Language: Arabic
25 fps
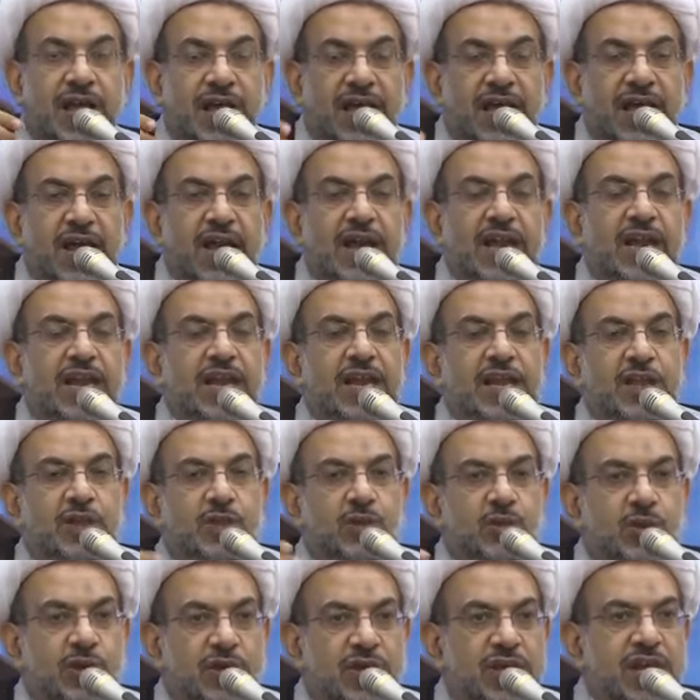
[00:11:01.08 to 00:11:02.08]

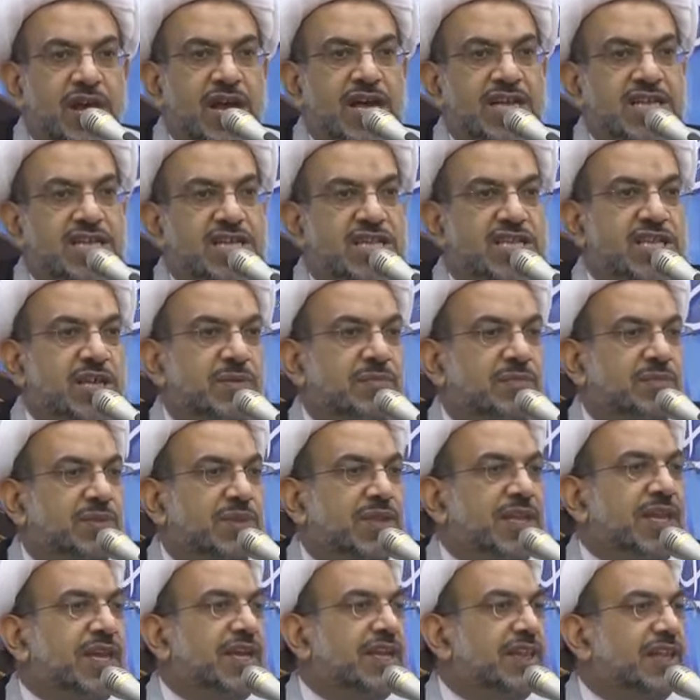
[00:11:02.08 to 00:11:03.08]
خليتوا الناس
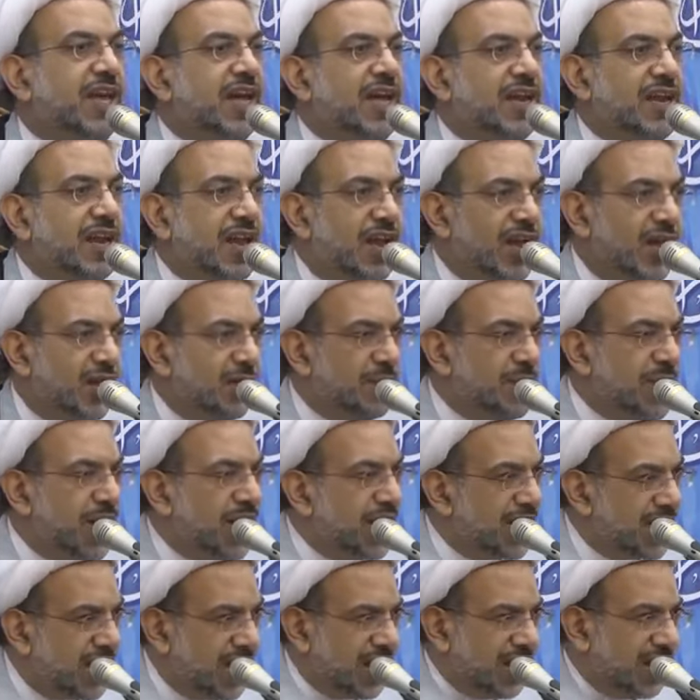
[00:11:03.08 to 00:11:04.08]
تبتعد عن
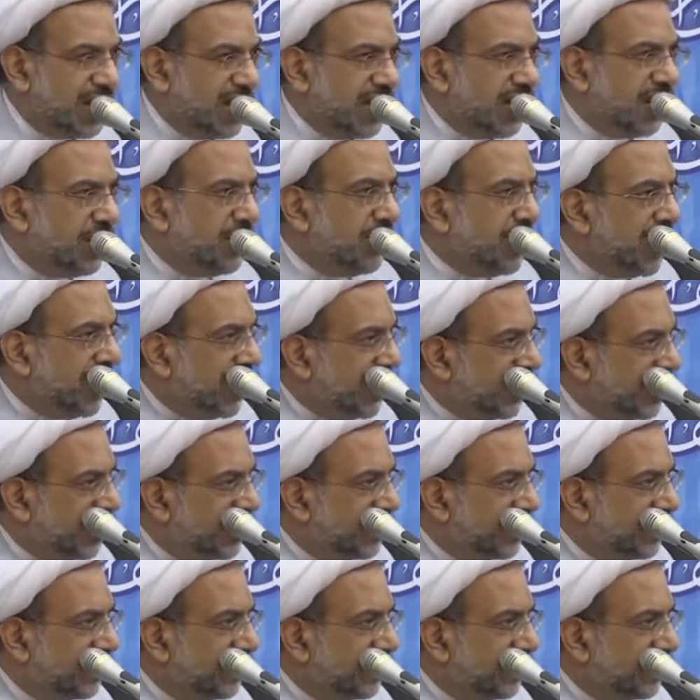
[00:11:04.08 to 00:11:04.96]
أخبار أهل البيت